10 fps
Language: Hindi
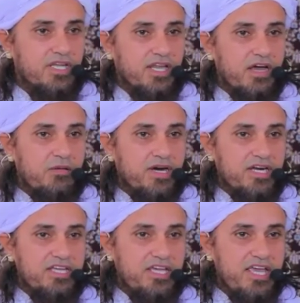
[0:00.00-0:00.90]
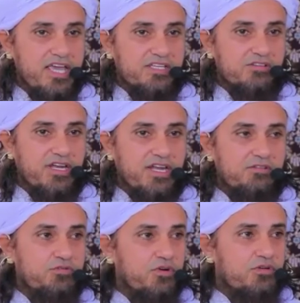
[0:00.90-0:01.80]
लेकिन हमारी एक जो है
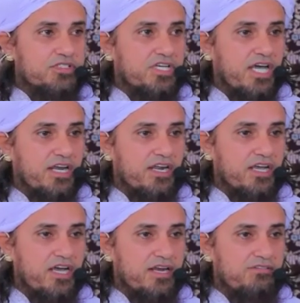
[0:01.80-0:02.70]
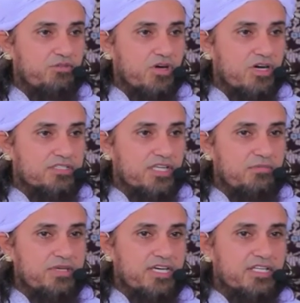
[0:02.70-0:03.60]
ना वो शायर ने कहा है ना वो
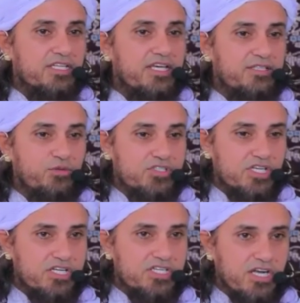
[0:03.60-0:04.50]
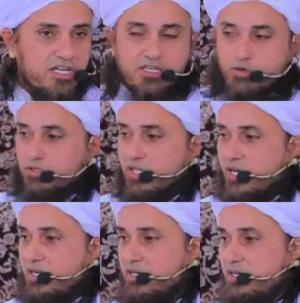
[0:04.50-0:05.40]
कत्ल भी करते हैं तो चर्चा नहीं
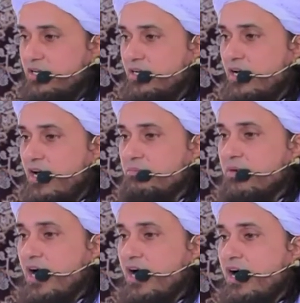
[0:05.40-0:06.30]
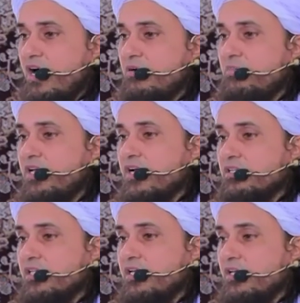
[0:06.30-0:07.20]
होता हम आह भी
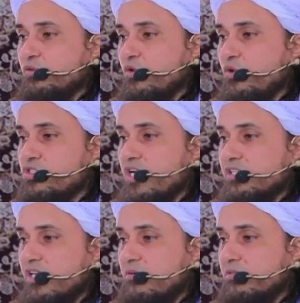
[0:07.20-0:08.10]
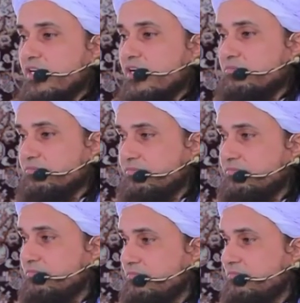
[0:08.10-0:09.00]
करते हैं तो हो जाते हैं बदनाम
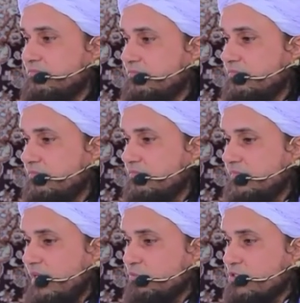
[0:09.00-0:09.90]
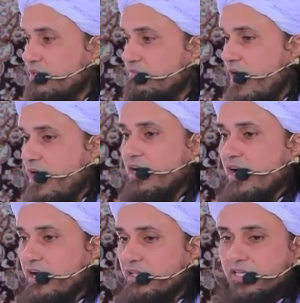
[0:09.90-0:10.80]
हम तो सिर्फ आह
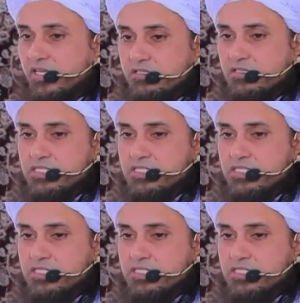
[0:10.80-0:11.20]
कर रहे थे